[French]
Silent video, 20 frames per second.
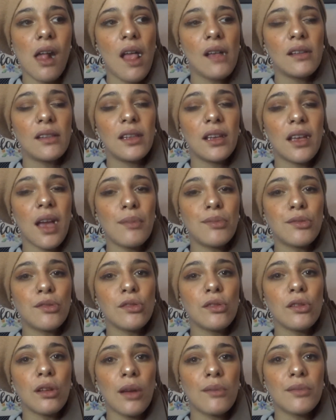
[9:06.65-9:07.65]
des
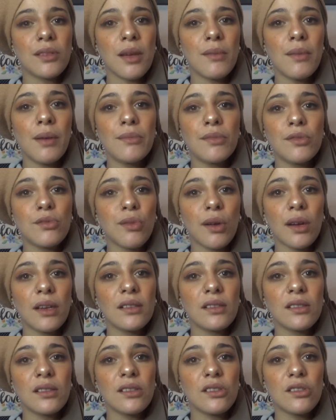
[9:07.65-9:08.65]
capsules comme ça même. Je pourrais
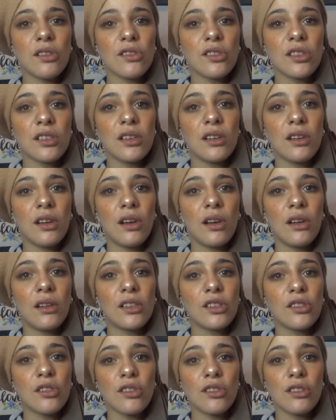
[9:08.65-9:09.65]
les échanger, euh, les
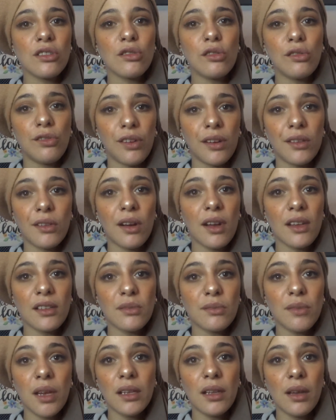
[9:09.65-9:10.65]
changer deux fois dans la
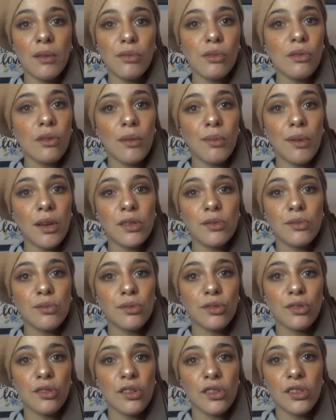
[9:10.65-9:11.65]
semaine, hein. pourquoi pas, je peux
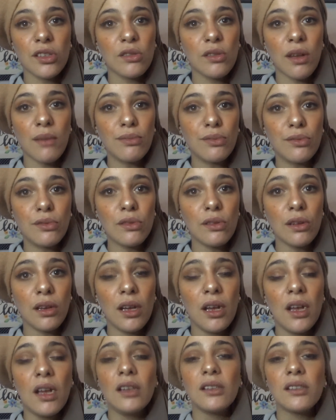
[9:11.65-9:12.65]
changer de capsule
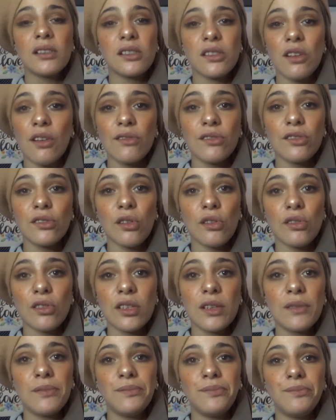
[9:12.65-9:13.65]
si j'ai envie de
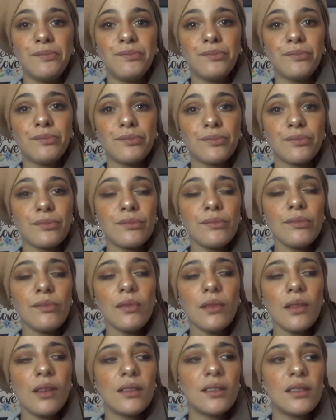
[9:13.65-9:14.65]
changer,
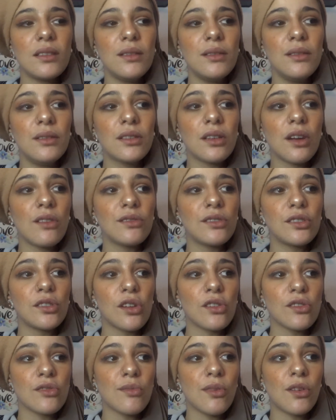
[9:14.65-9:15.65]
si j'ai envie de
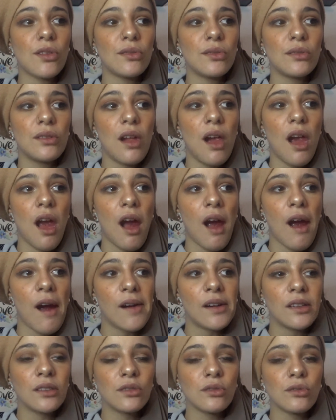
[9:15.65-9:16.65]
changement.
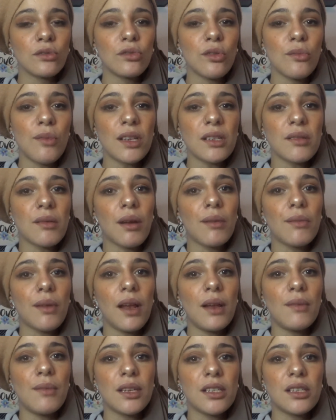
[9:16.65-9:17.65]
Donc demain j'aimerais bien
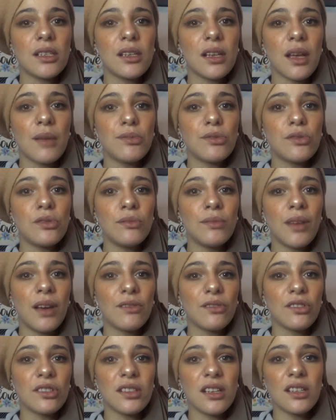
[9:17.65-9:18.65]
aller m'acheter des capsules mais
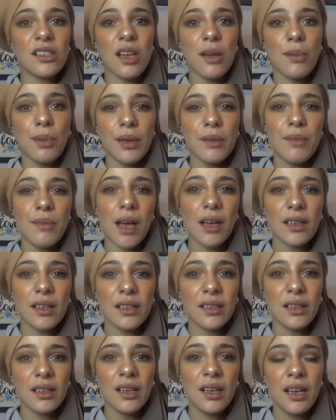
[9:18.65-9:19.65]
avant je les achetais à
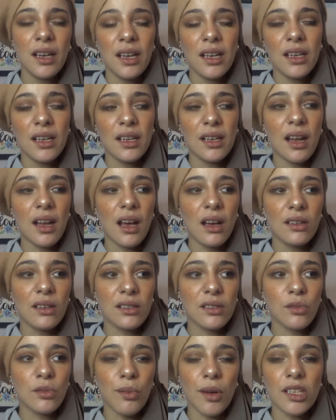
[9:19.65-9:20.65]
Primark. Et là elles
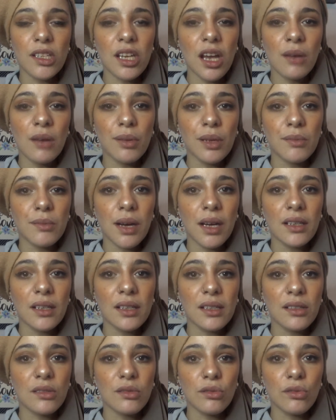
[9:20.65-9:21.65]
sont pas chères à Primark,
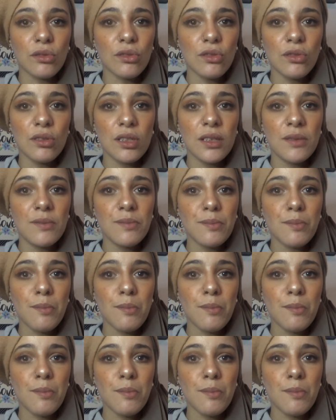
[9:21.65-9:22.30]
Ils sont trop jolis.